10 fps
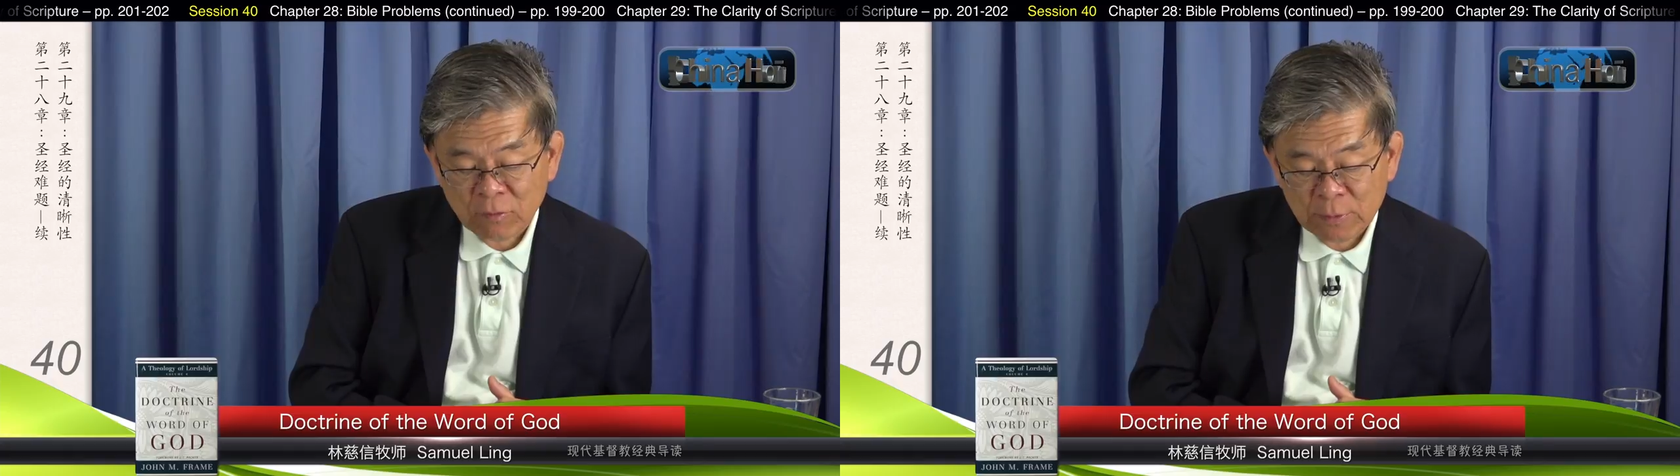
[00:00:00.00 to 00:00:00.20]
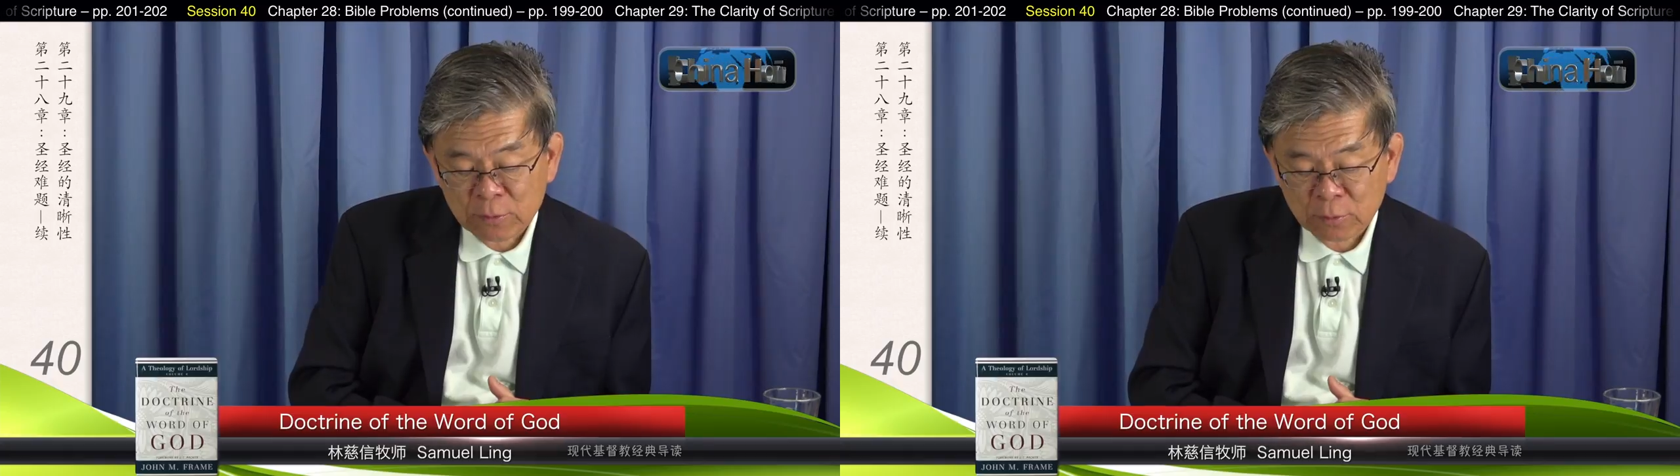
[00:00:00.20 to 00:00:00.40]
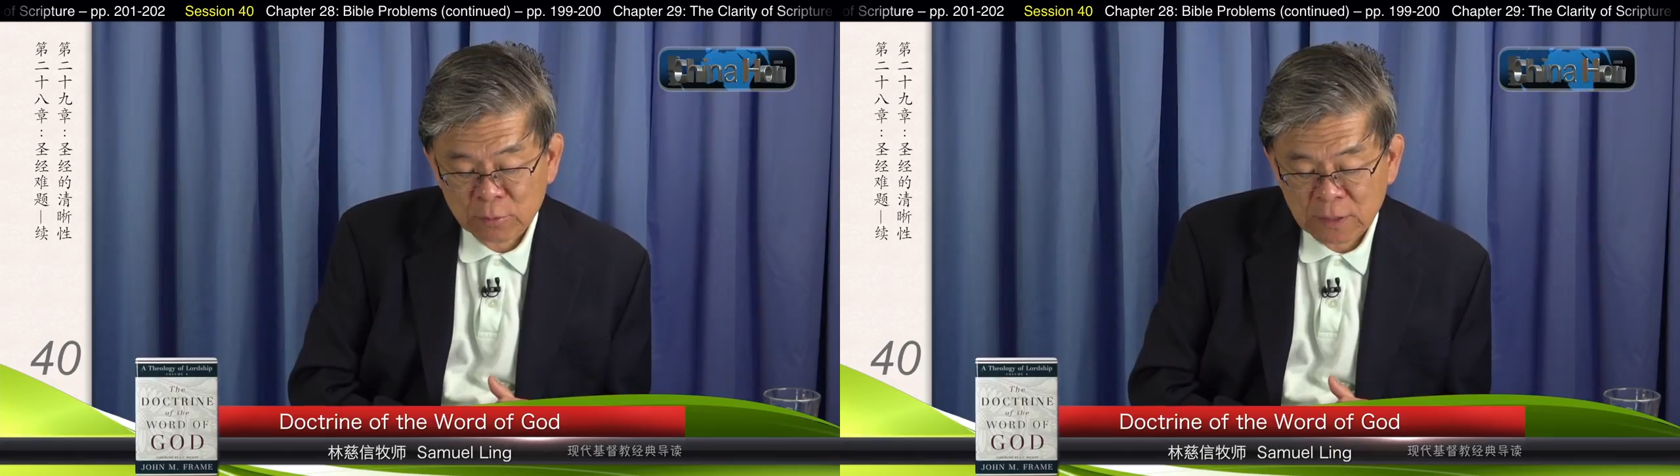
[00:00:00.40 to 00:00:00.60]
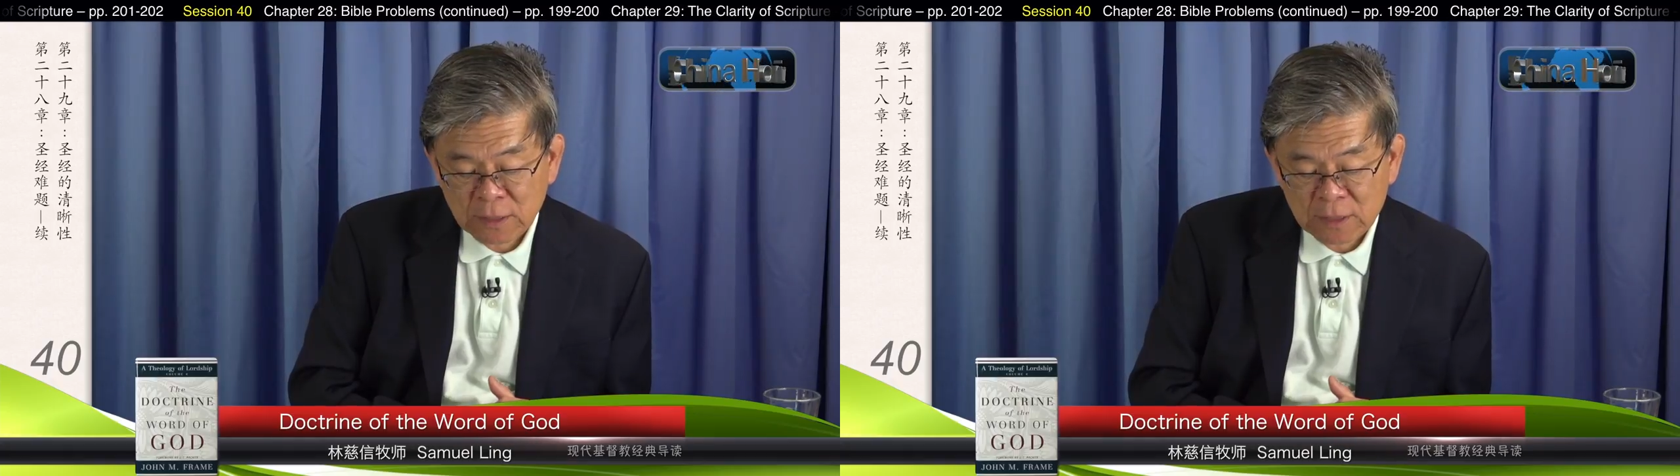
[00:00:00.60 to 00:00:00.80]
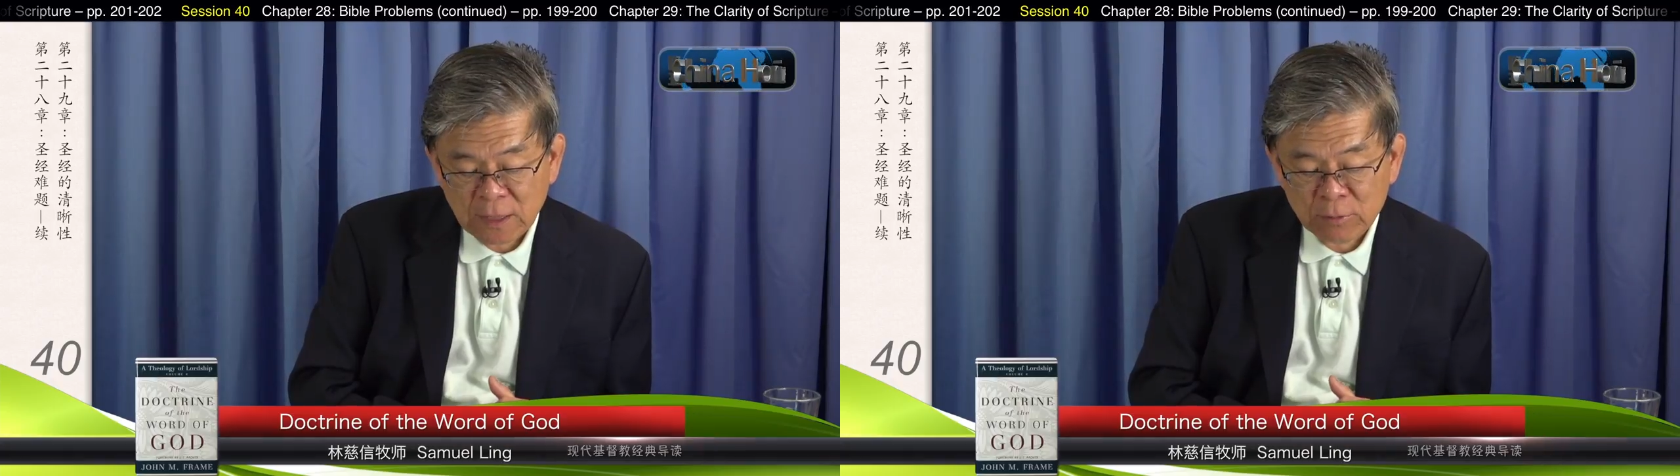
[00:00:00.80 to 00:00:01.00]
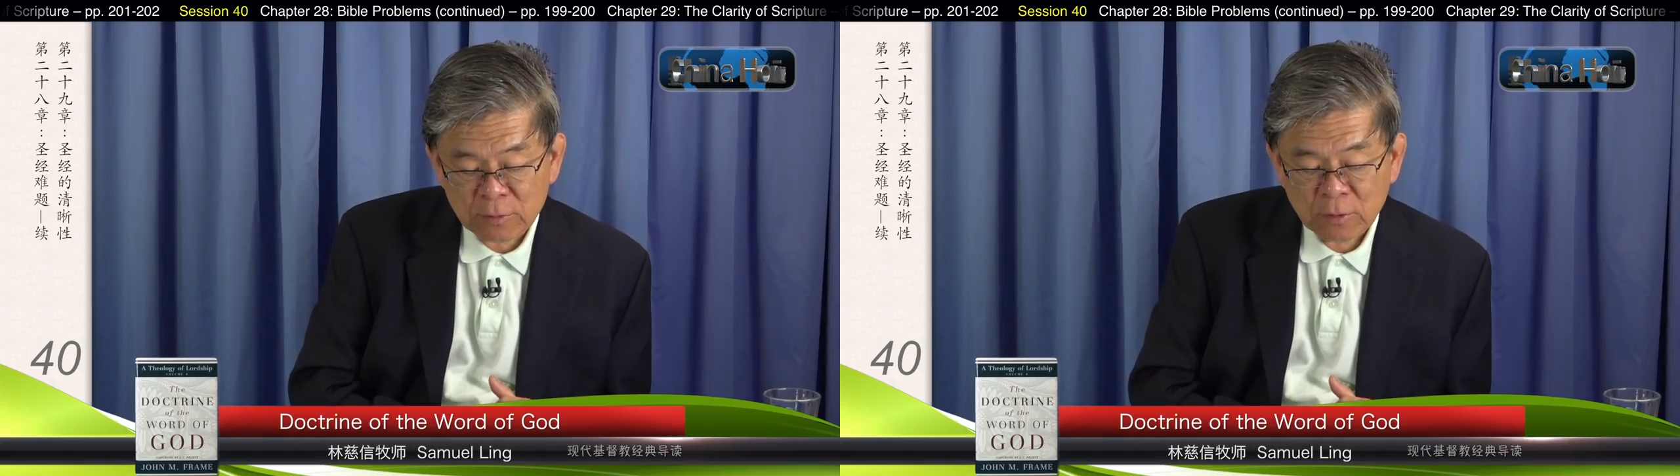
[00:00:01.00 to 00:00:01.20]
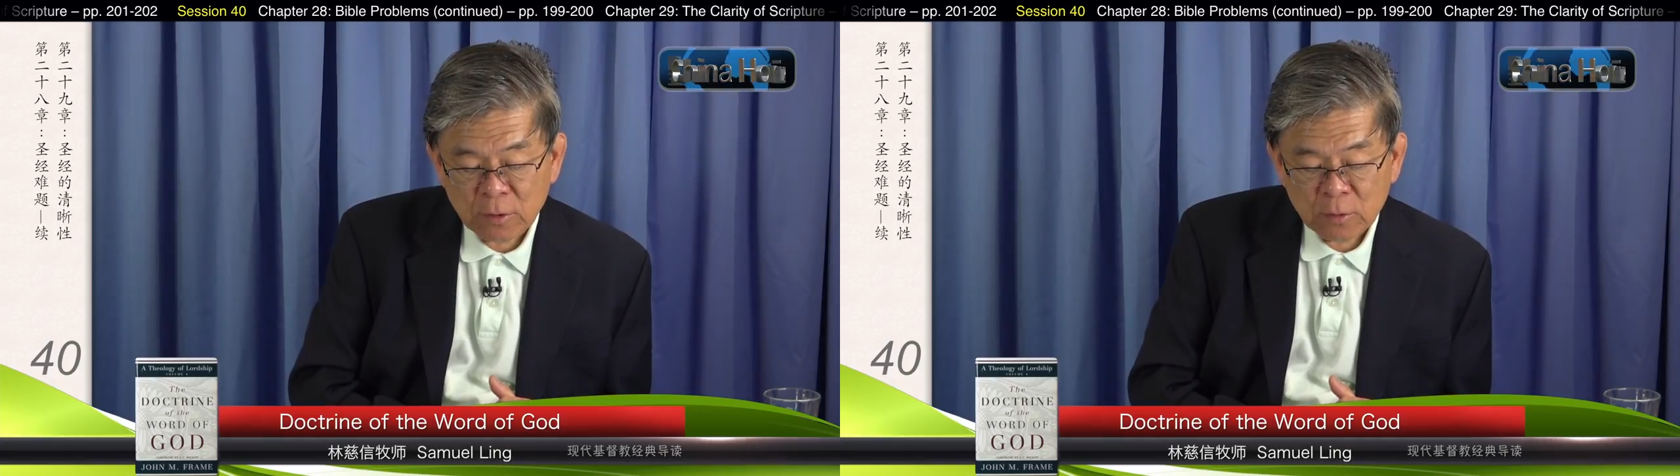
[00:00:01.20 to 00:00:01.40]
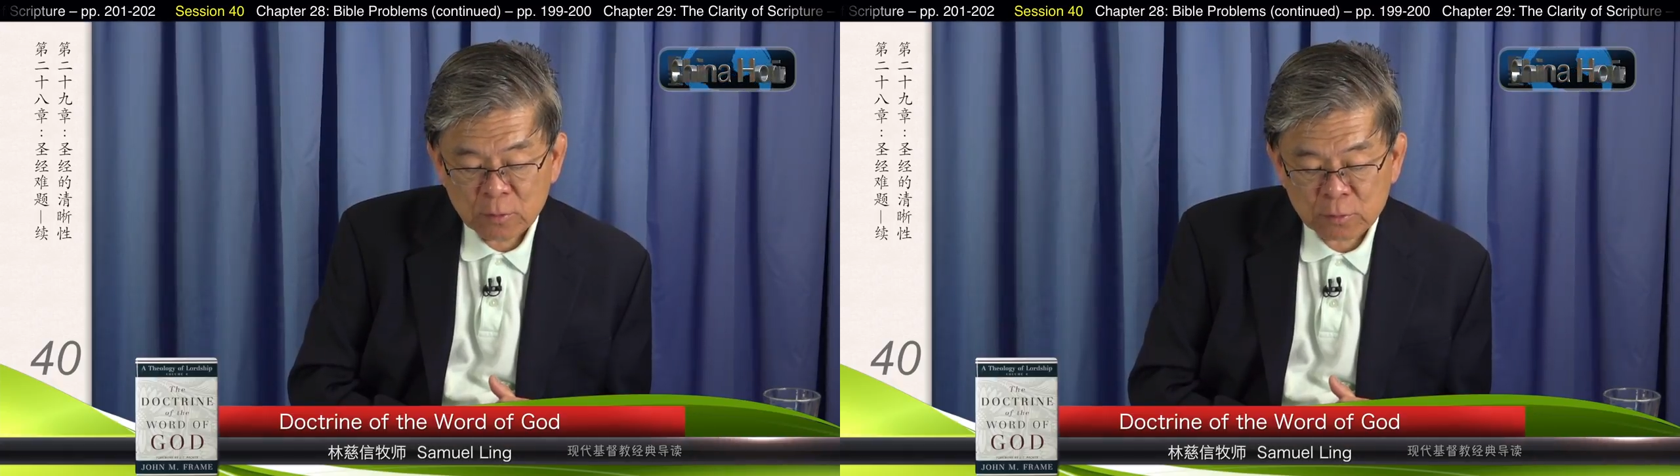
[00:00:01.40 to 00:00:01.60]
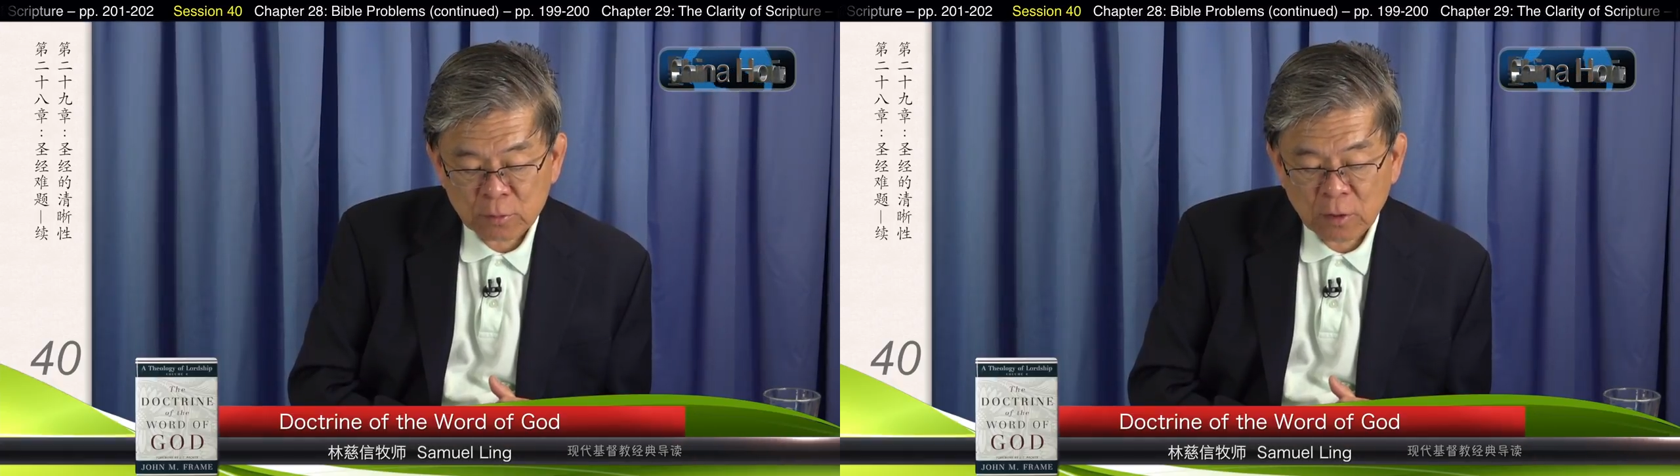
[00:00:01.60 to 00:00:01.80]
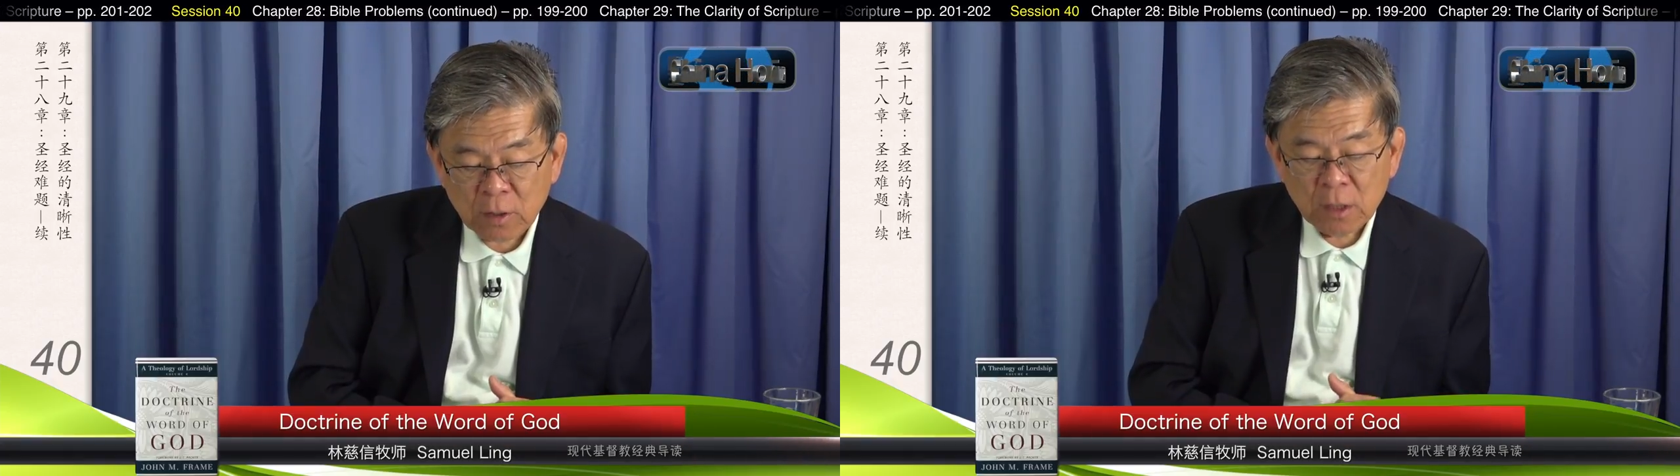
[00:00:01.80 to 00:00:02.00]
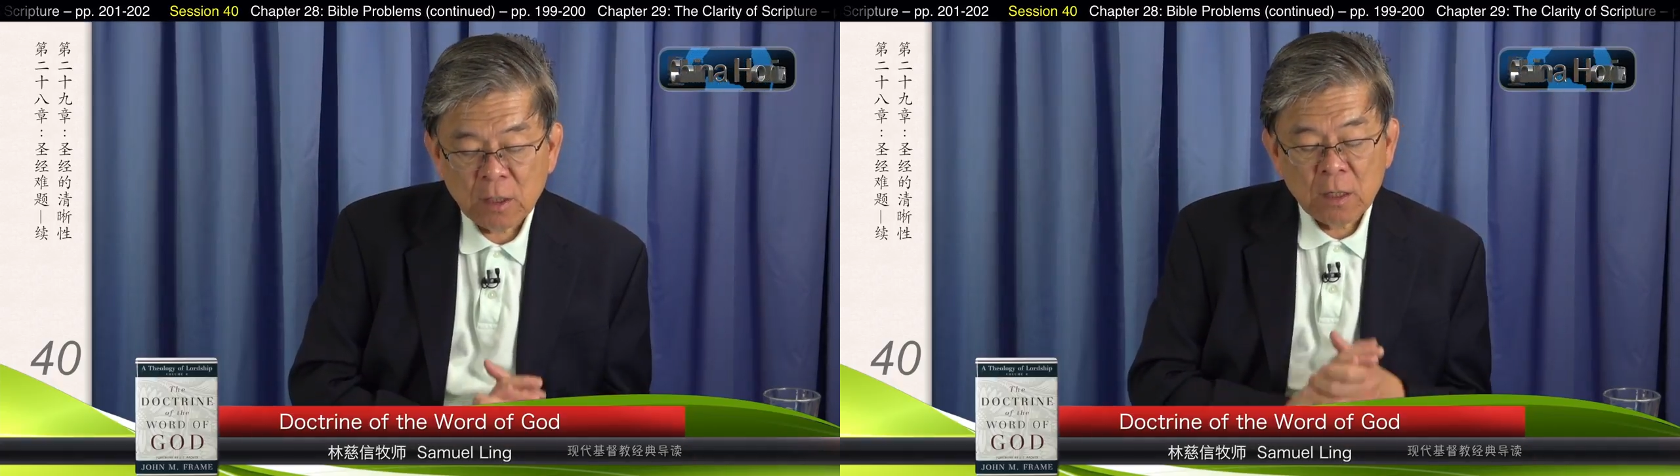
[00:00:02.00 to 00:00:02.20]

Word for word: 我们做出这个结论，说